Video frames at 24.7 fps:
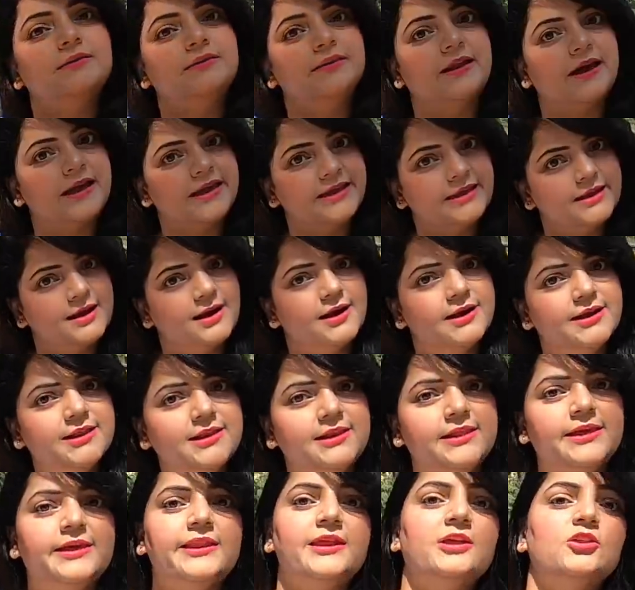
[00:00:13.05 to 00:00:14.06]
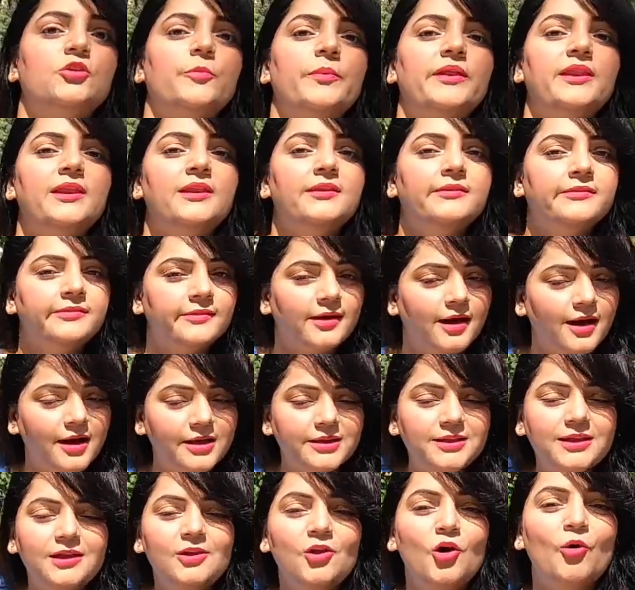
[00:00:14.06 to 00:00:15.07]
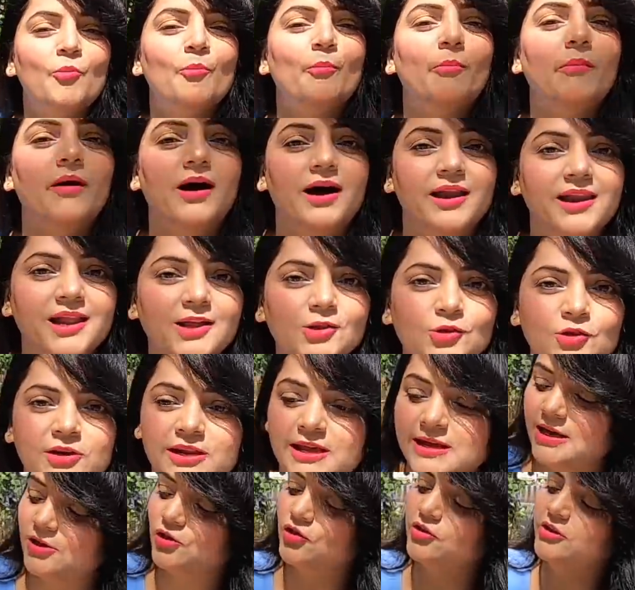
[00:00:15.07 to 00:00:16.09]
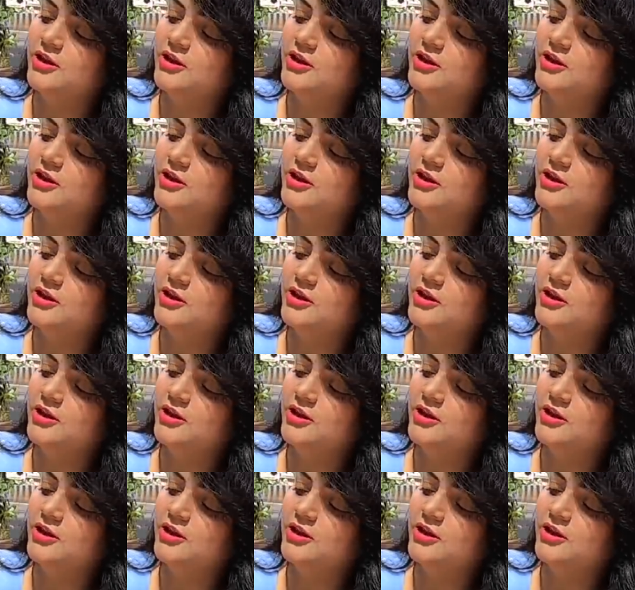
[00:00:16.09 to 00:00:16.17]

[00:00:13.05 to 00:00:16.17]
नई गाड़ी ले रहे हैं तो पहले नारियल और माला तो लेंगे तो